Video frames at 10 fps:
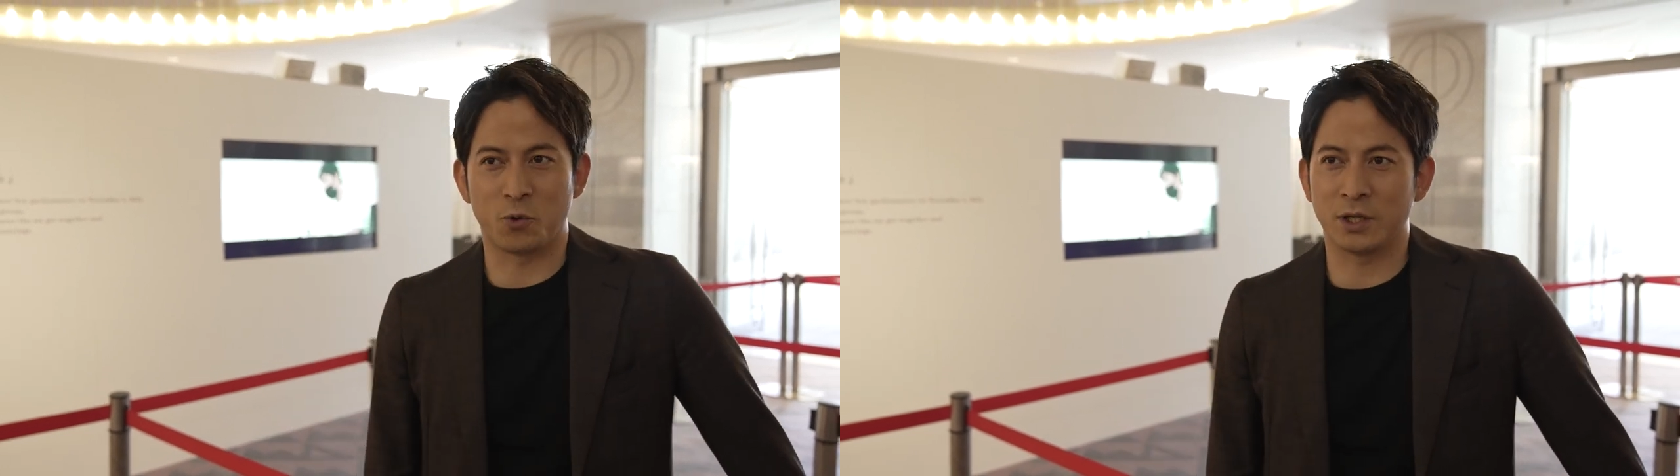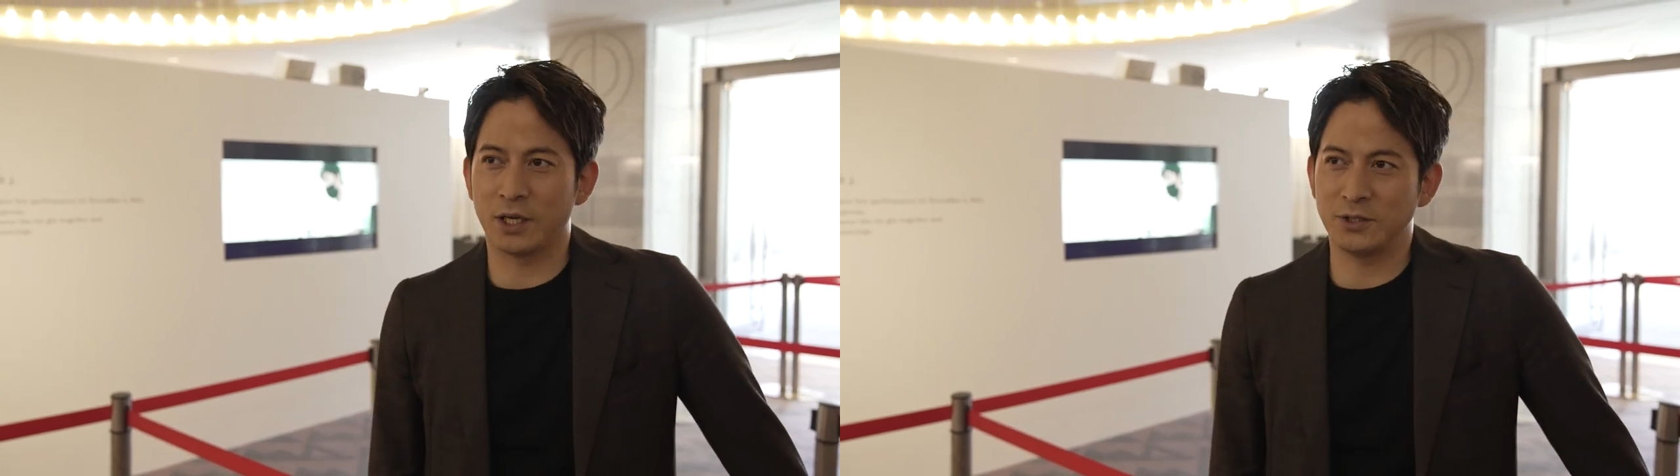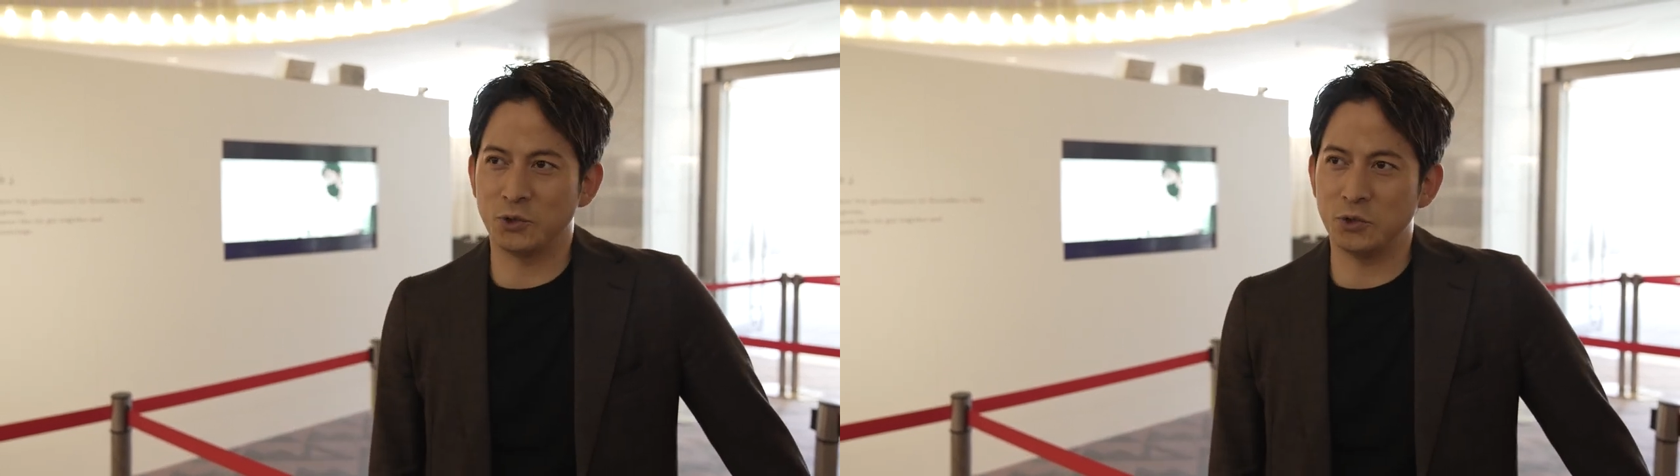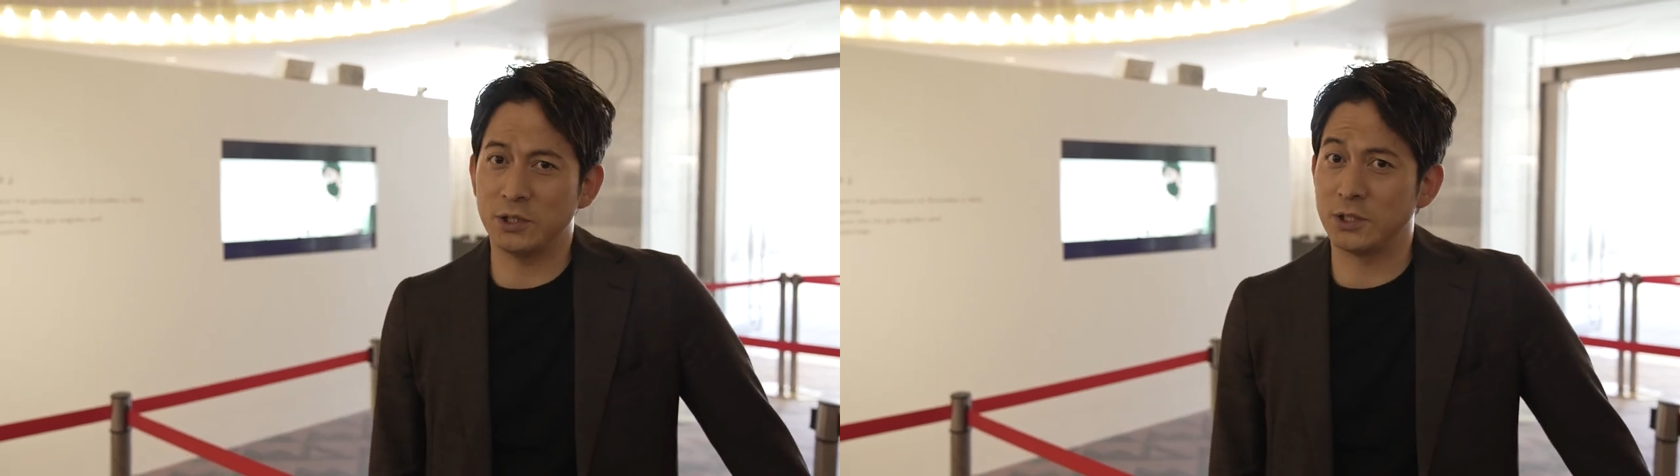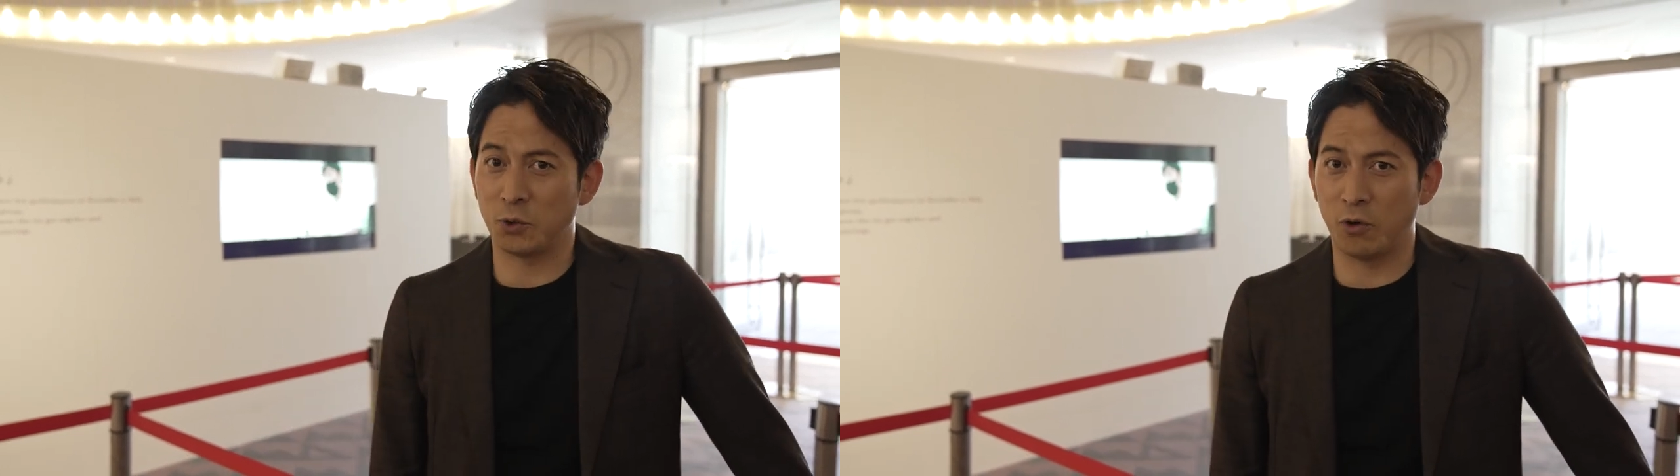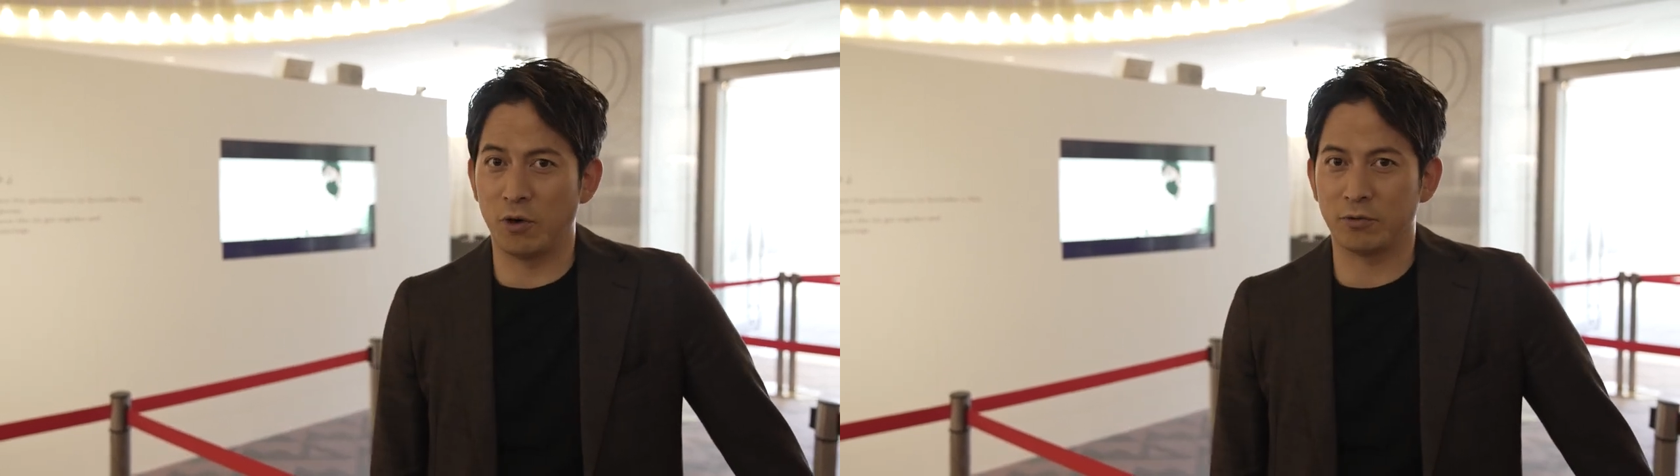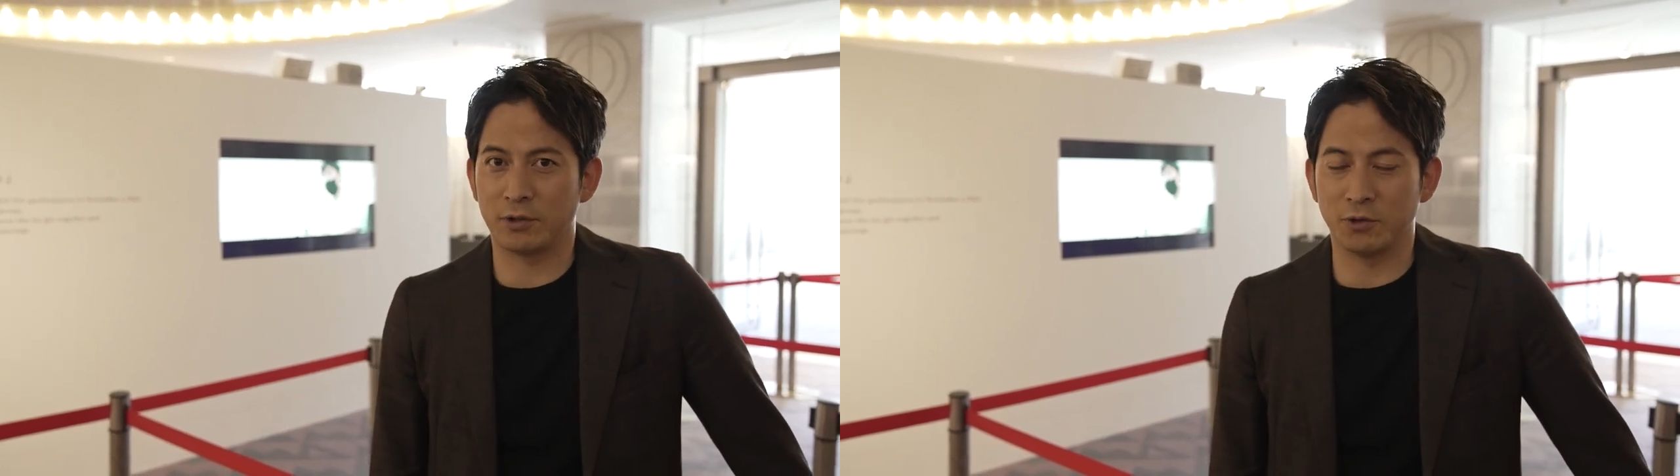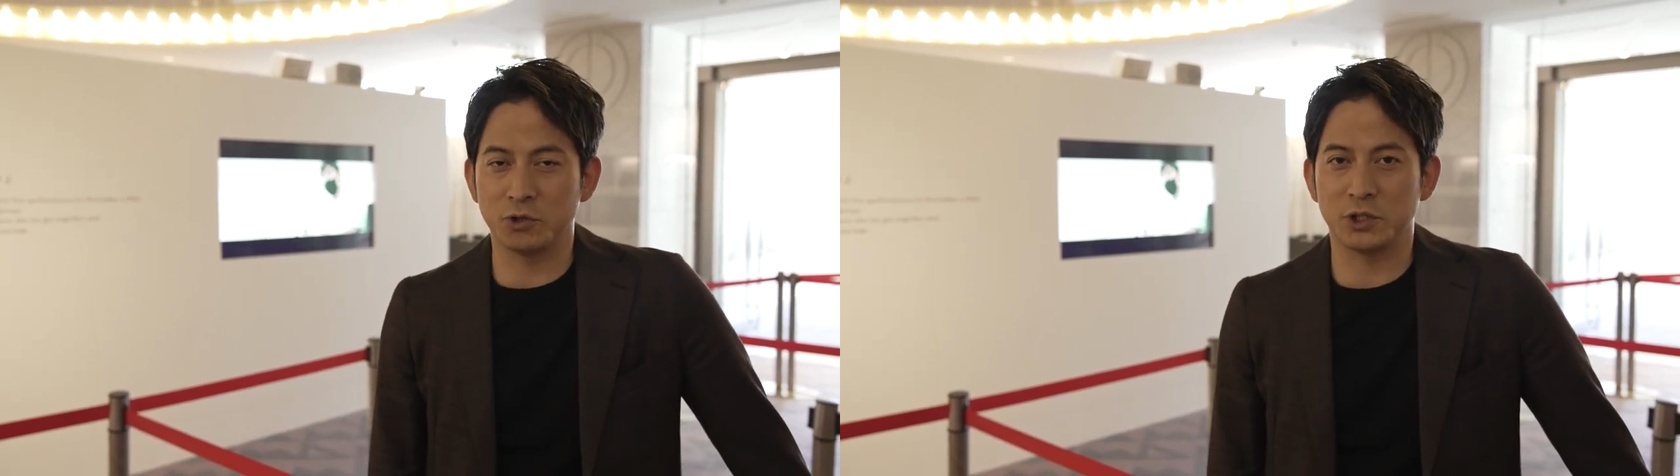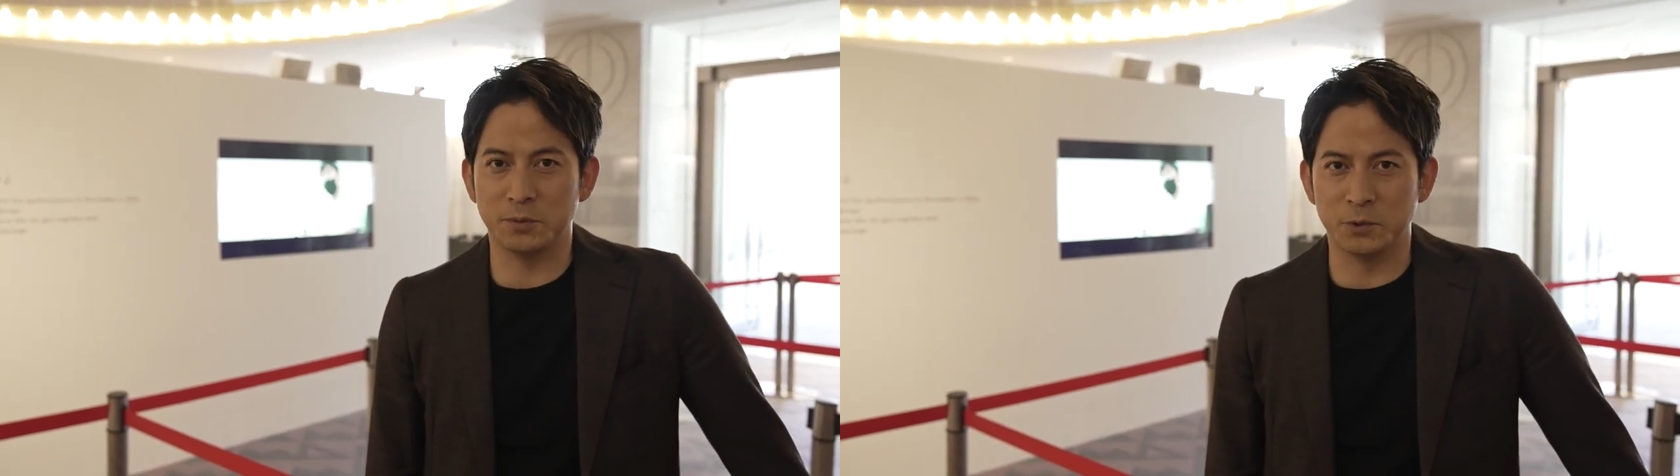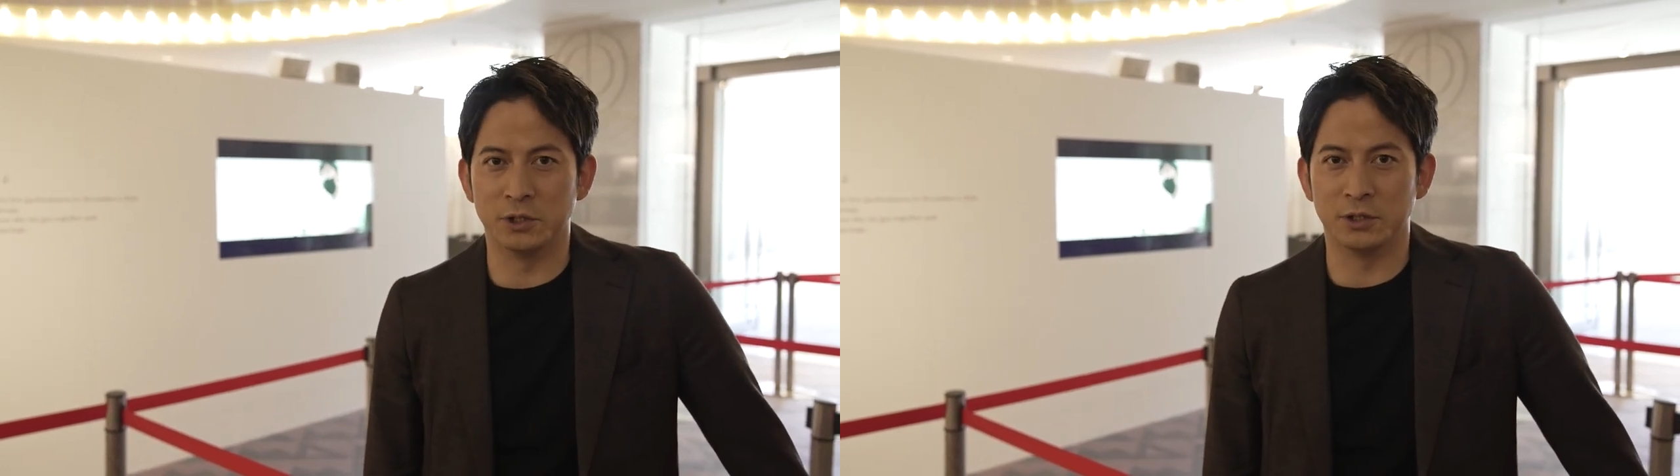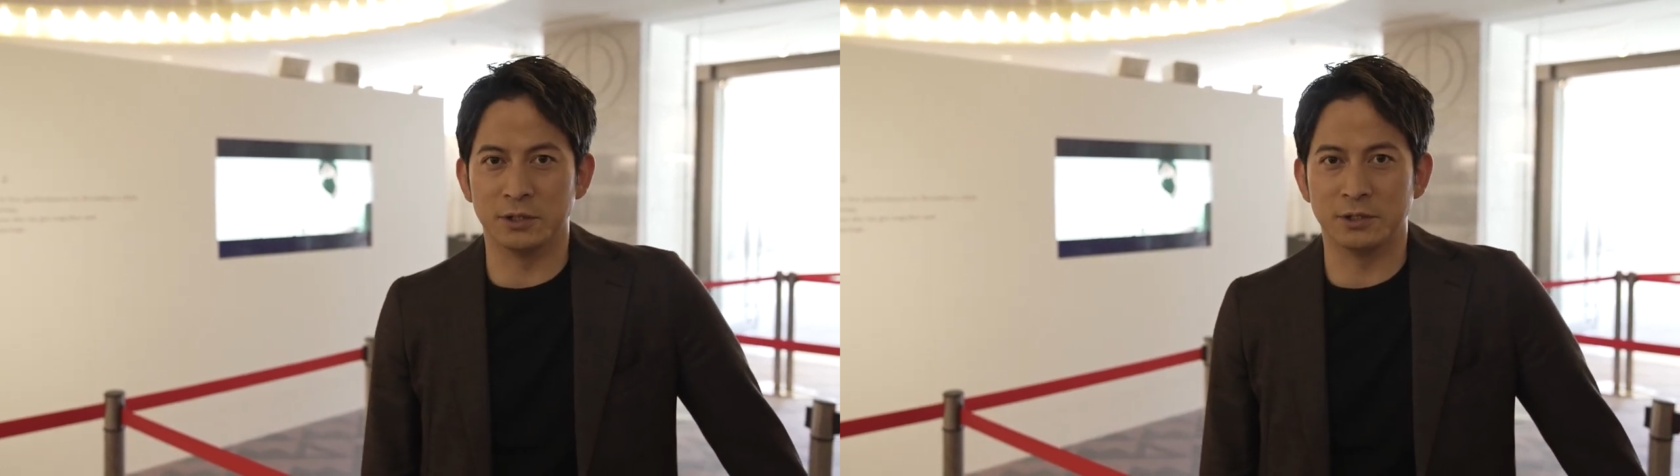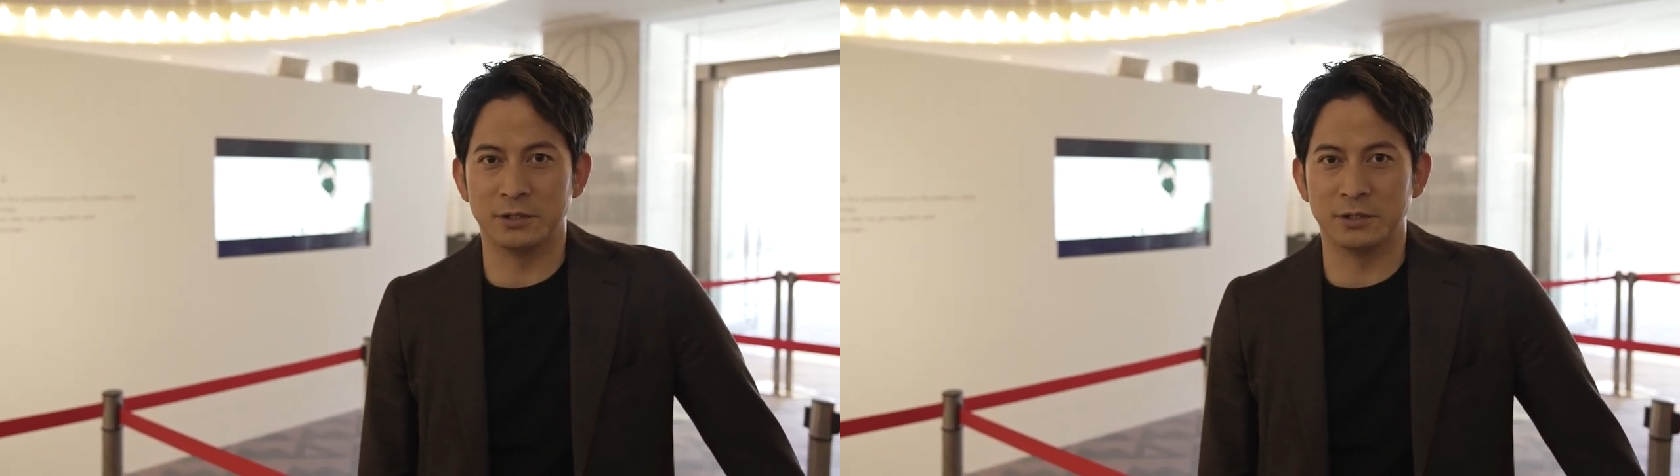岡田准一と楽しむ